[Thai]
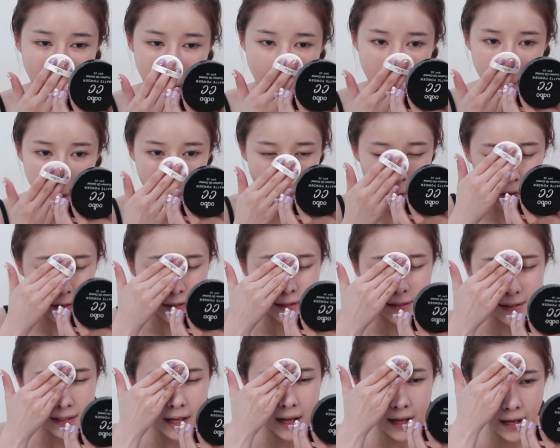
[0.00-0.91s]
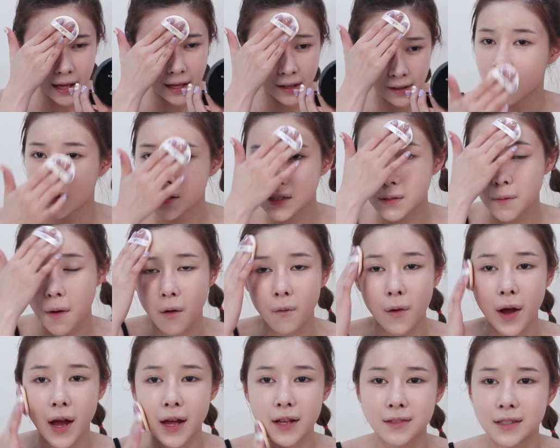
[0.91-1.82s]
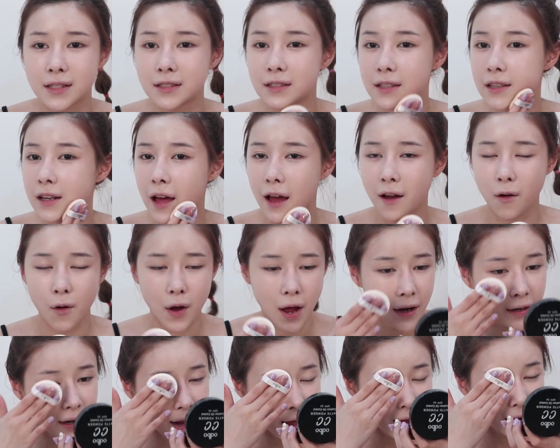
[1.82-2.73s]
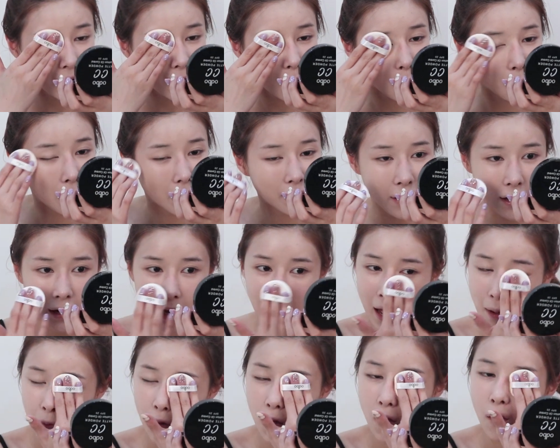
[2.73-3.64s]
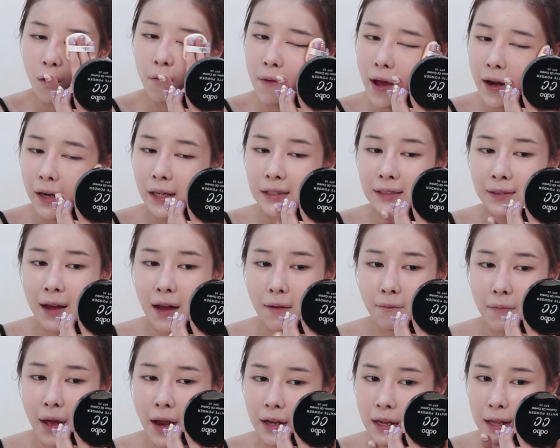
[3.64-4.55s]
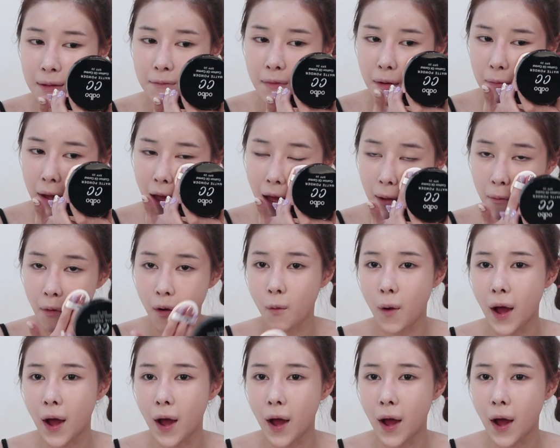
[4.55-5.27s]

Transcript: เอาอยู่นะจ๊ะคือจะบอกว่าจริงๆแล้วอะทางเราเป็นแฟนคลับของแบรนด์เครื่องสำอางแบรนด์นี้มากๆเพราะ